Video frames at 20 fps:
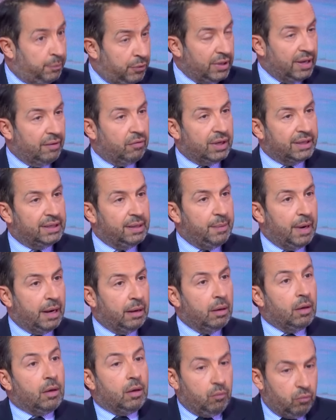peut y avoir débat.
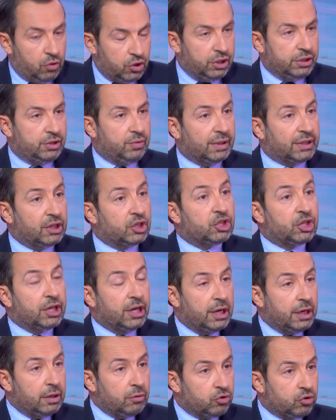Moi, j'y suis
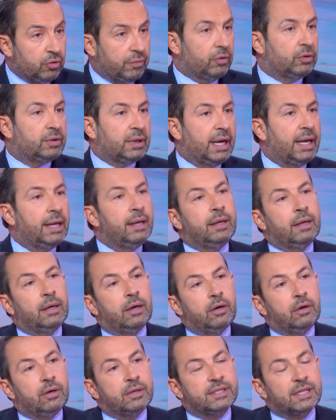attaché. Je voterai mm.
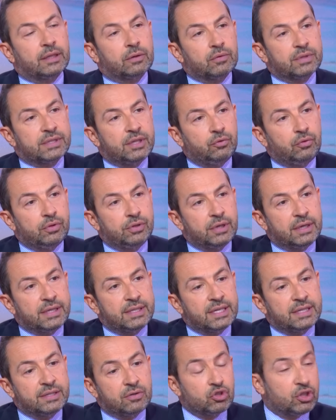euh, cette
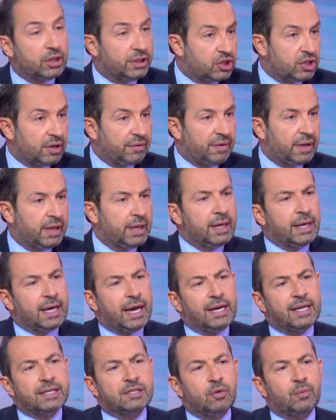constitutionnalisation. Je l'ai déjà fait
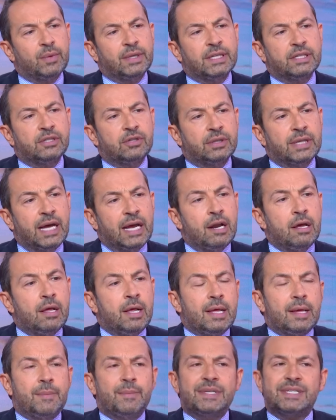à l'Assemblée nationale.
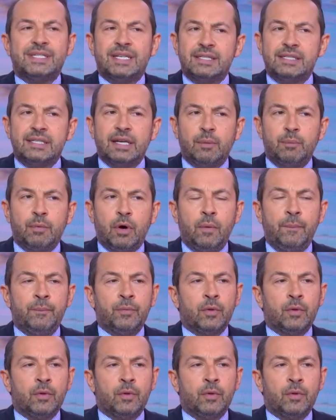Mais sincèrement.